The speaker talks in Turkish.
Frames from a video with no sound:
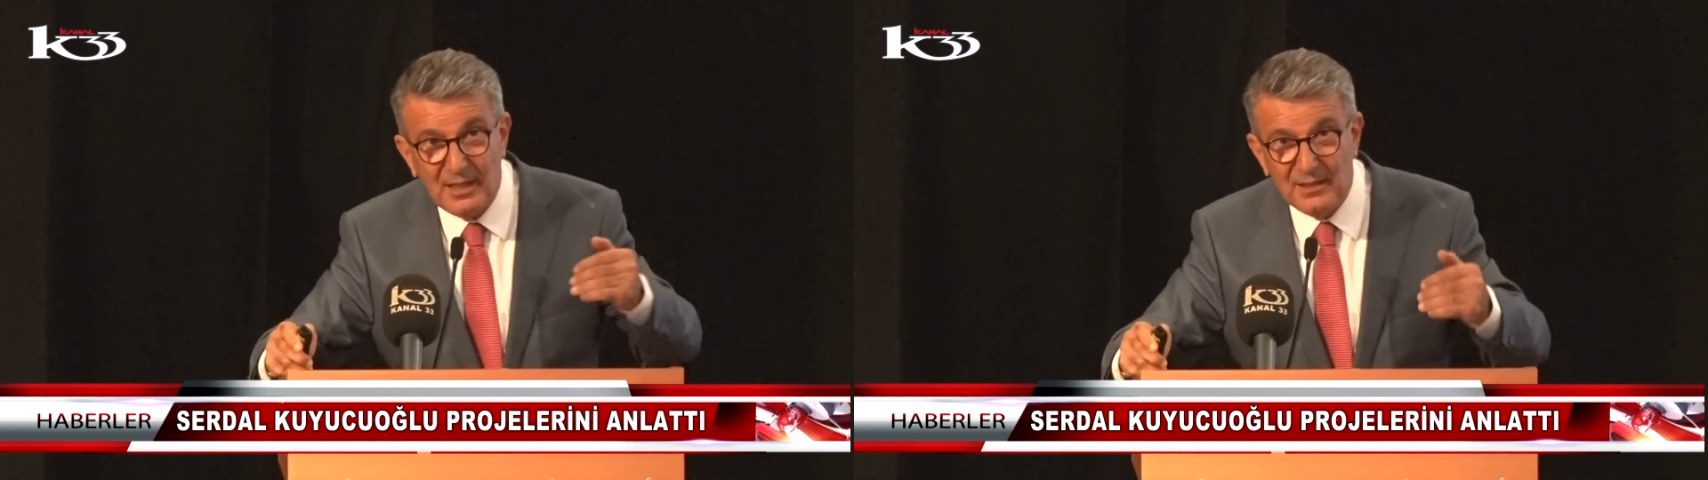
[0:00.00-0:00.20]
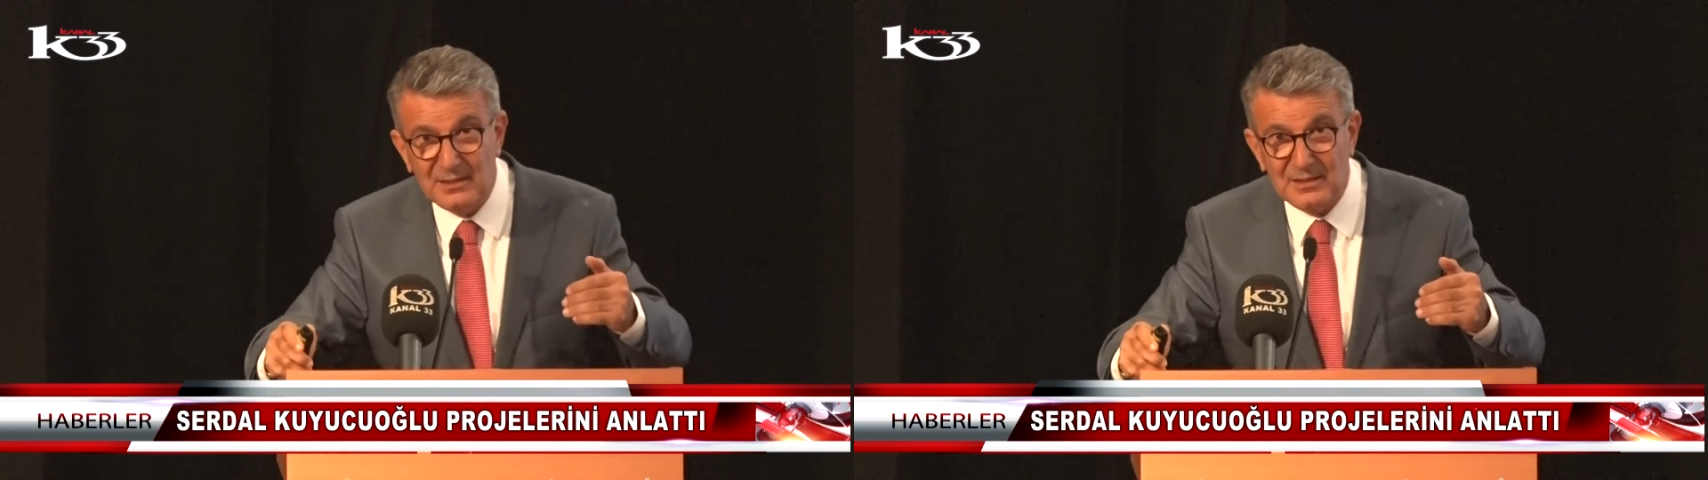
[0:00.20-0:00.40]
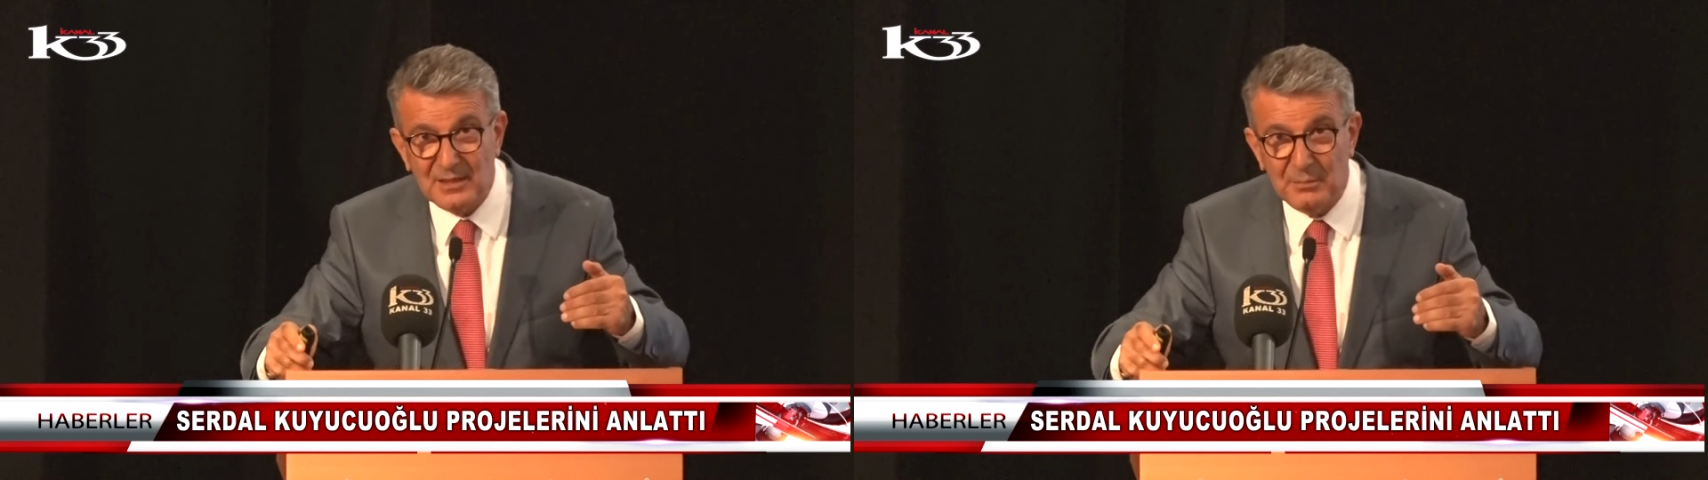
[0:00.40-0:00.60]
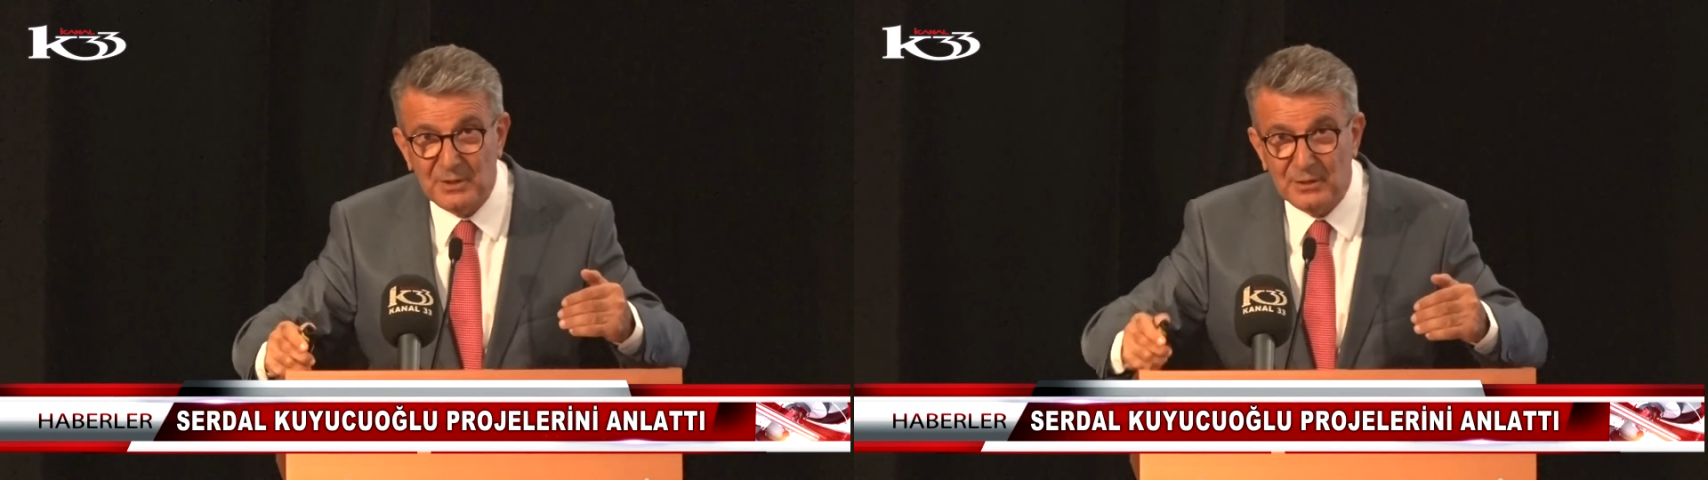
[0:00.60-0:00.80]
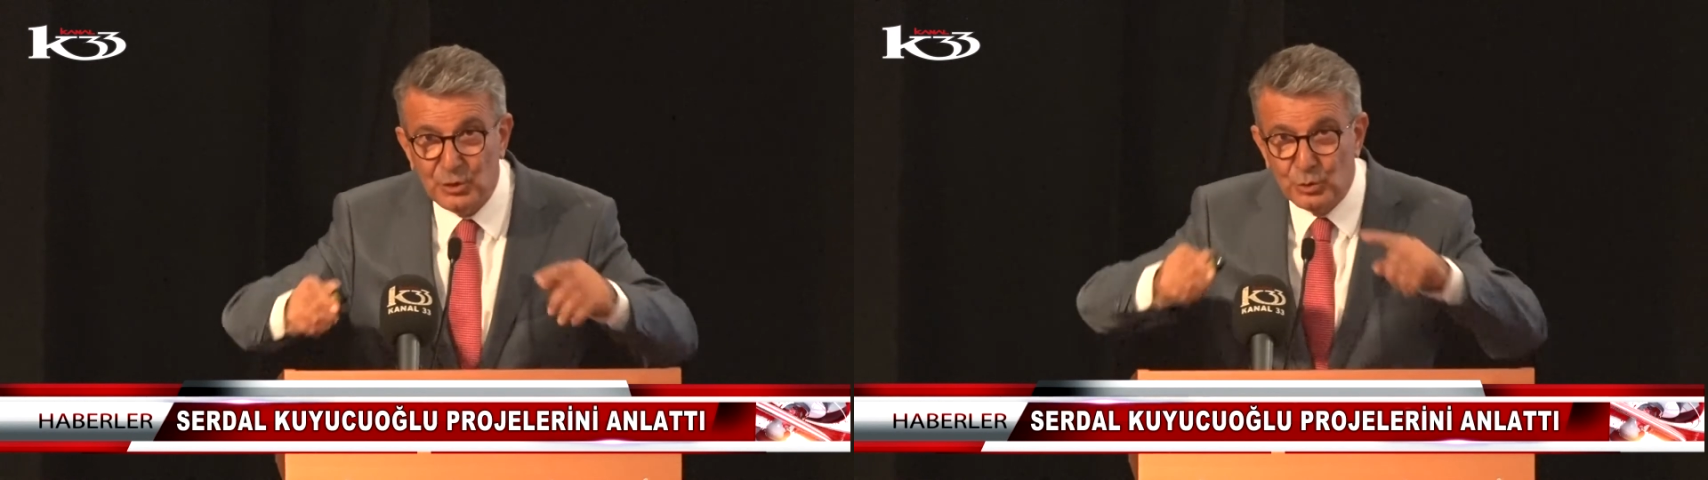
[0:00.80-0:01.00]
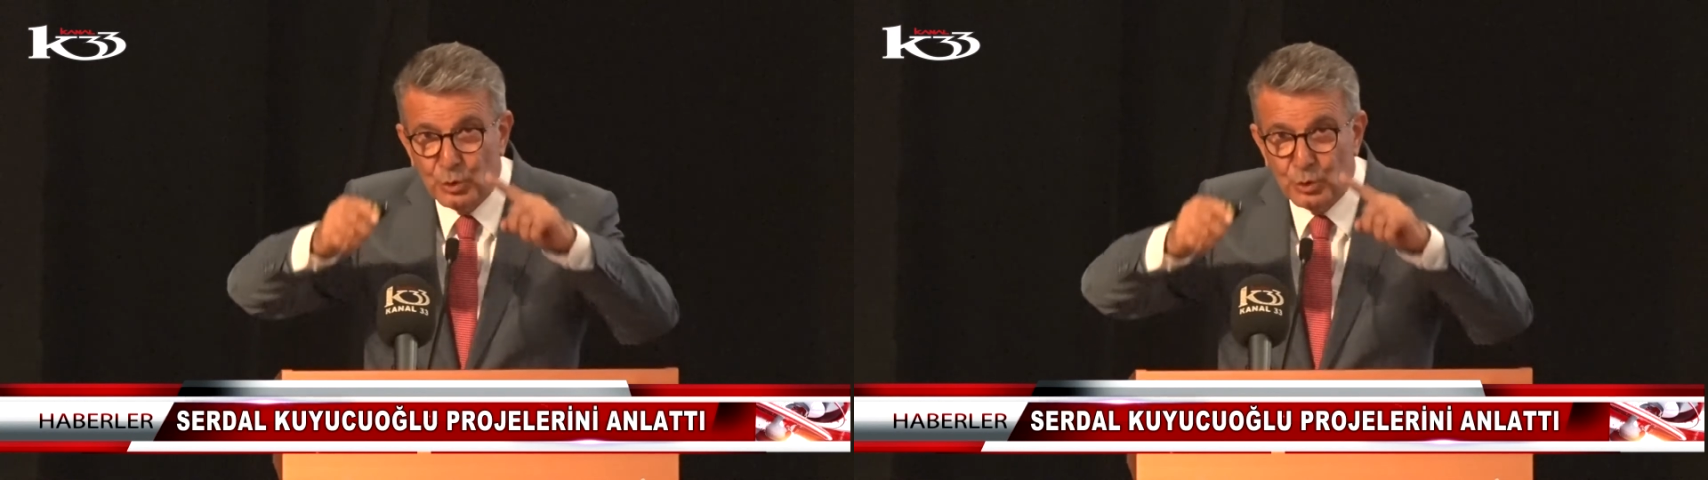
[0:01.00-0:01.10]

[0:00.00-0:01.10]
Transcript: raylı sistem değil,